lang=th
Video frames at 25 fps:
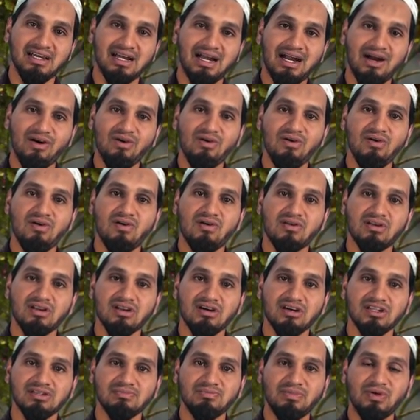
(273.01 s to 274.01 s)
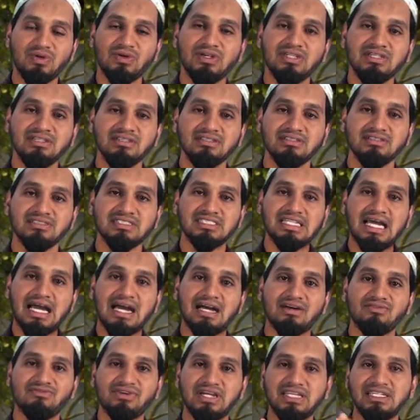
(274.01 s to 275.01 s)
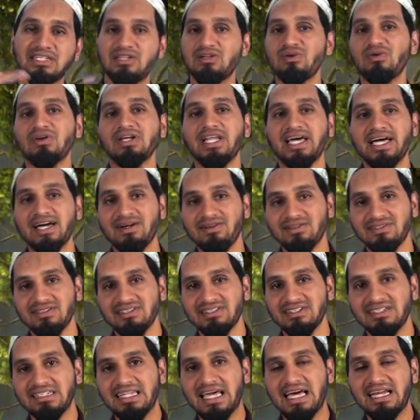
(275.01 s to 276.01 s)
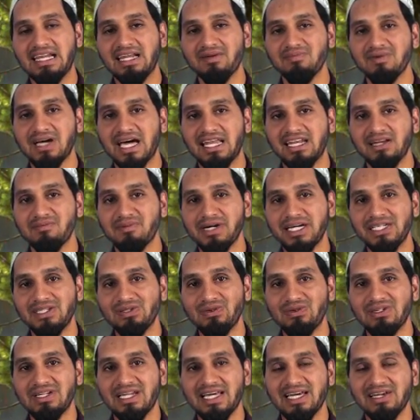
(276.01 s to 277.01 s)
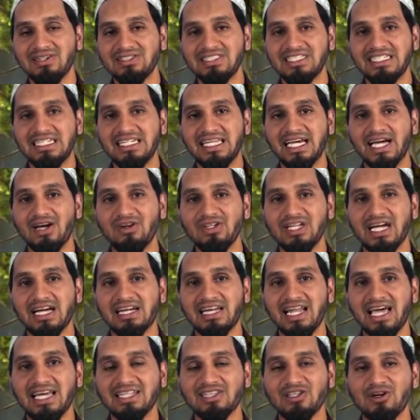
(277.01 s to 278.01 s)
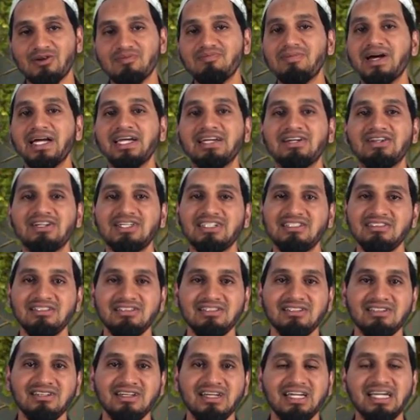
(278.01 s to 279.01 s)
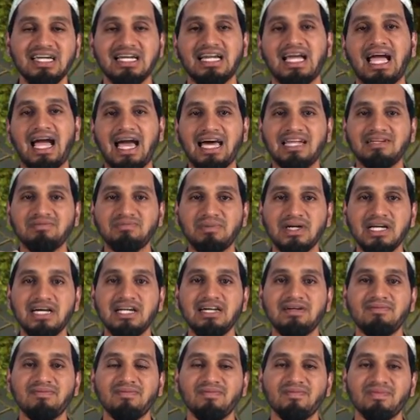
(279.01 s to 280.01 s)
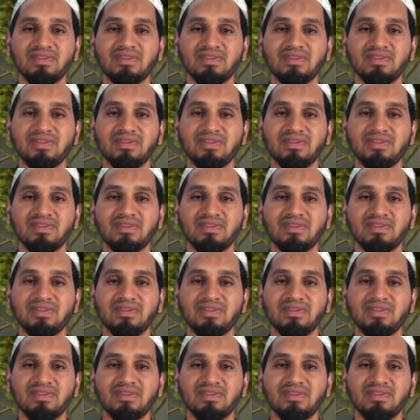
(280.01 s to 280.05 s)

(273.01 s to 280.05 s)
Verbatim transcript: เขารอดพ้นจากไฟนรกแล้วได้รับการอภัยโทษแล้วสิ่งที่เขาอยากได้ต่อไปก็คือการเพิ่ม